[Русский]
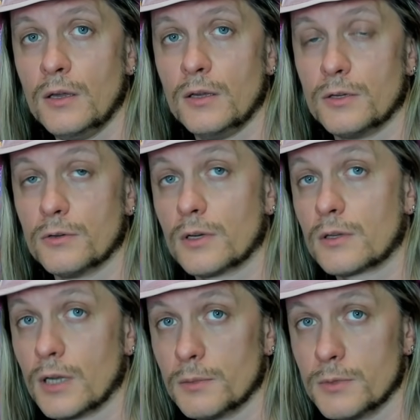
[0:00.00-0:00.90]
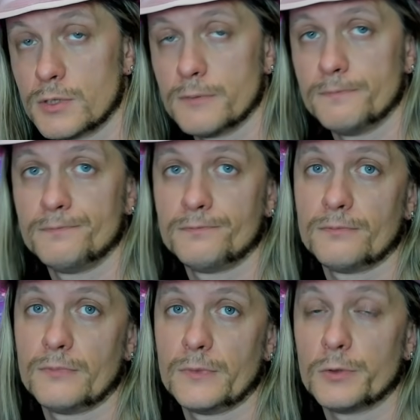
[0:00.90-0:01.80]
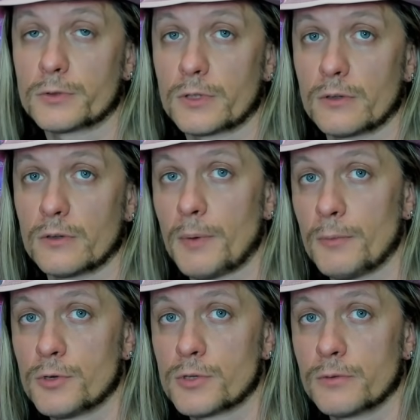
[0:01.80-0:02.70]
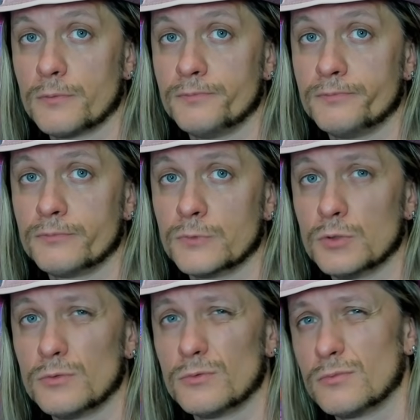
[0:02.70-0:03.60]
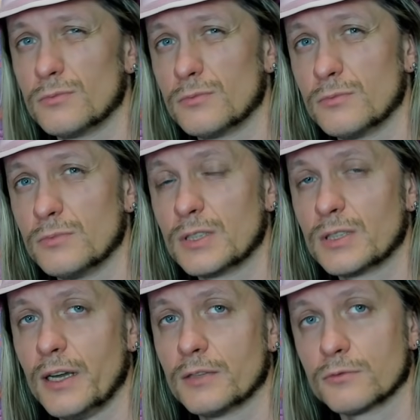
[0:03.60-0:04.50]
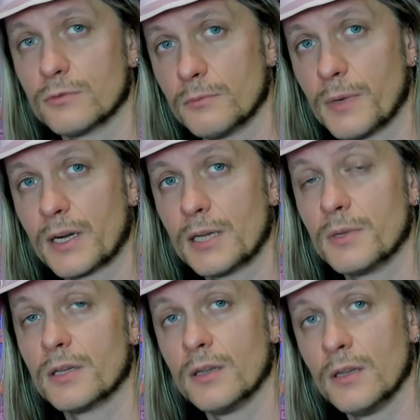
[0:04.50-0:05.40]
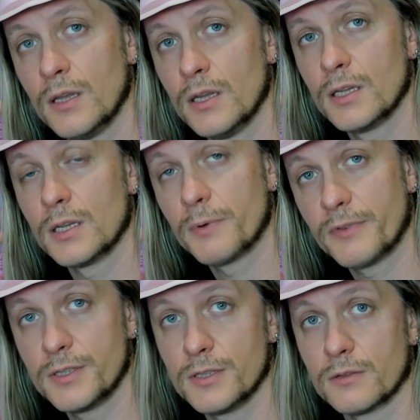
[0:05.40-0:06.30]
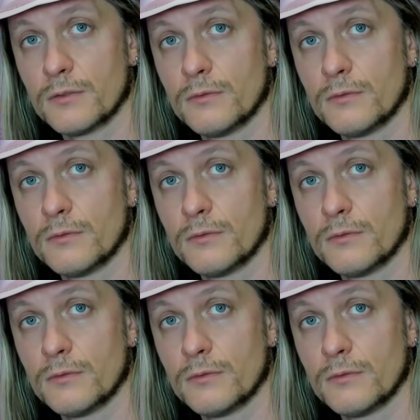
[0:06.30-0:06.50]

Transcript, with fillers: ее на кладбище. Доктор, а поможет? Ну, не знаю, но, по крайней мере, не повредит.